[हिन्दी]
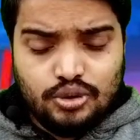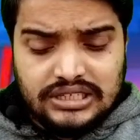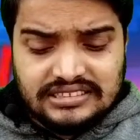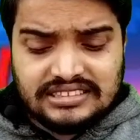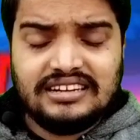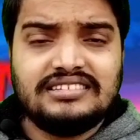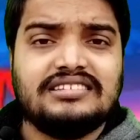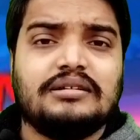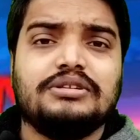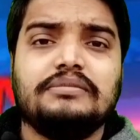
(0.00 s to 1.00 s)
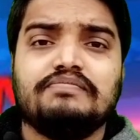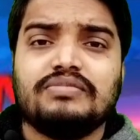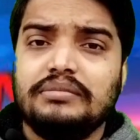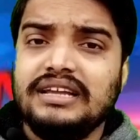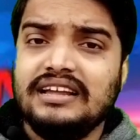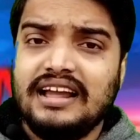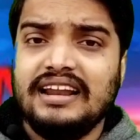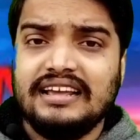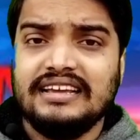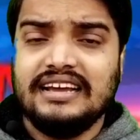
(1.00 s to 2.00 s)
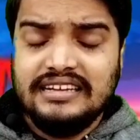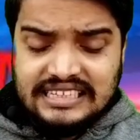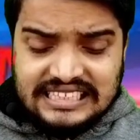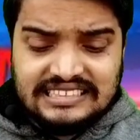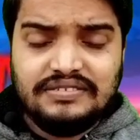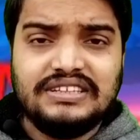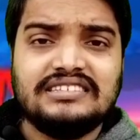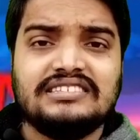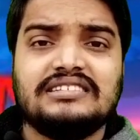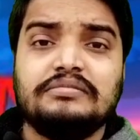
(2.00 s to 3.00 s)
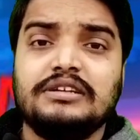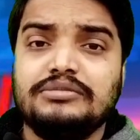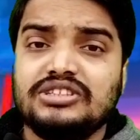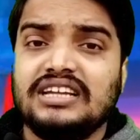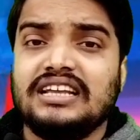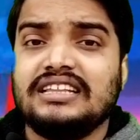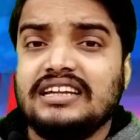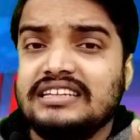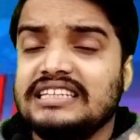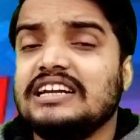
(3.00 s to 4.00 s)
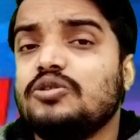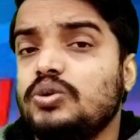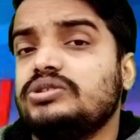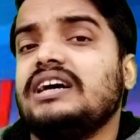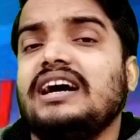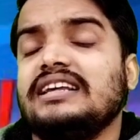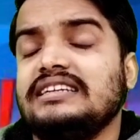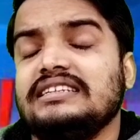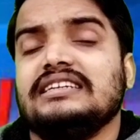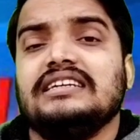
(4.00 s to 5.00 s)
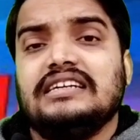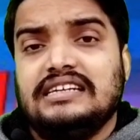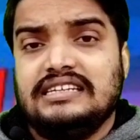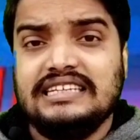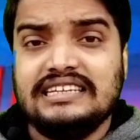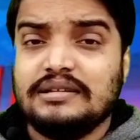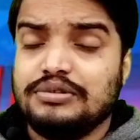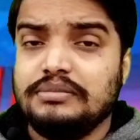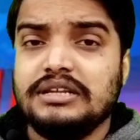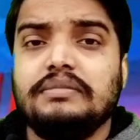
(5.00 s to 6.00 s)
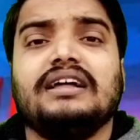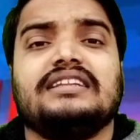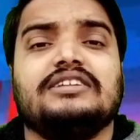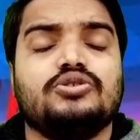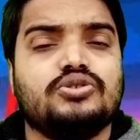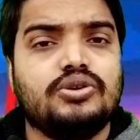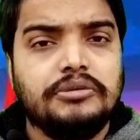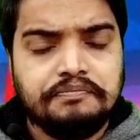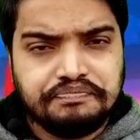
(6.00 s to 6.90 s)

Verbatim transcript: तो इस तरह से सबनम अभी रह रही है इसी वजह से सबनम इतना ज़्यादा नज़र खुश आ रही है ये सबसे बड़ी बात है दोस्तों